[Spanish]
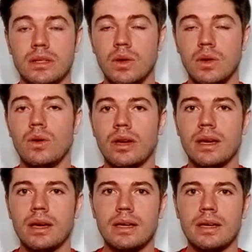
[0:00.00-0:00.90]
desde luego
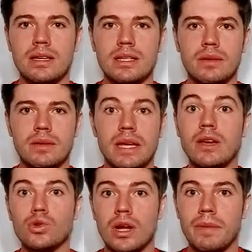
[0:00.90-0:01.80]
que, sí que se vería
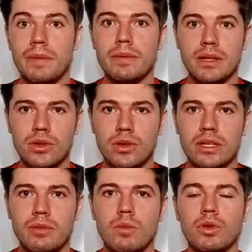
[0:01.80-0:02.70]
incluso las previas, ¿no?
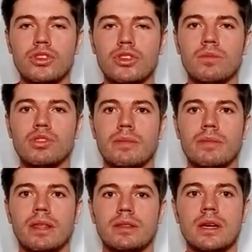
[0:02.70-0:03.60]
que también lo hemos dicho
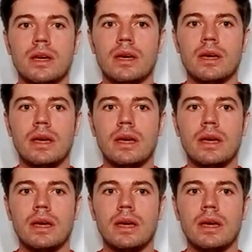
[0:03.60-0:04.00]
muchas veces.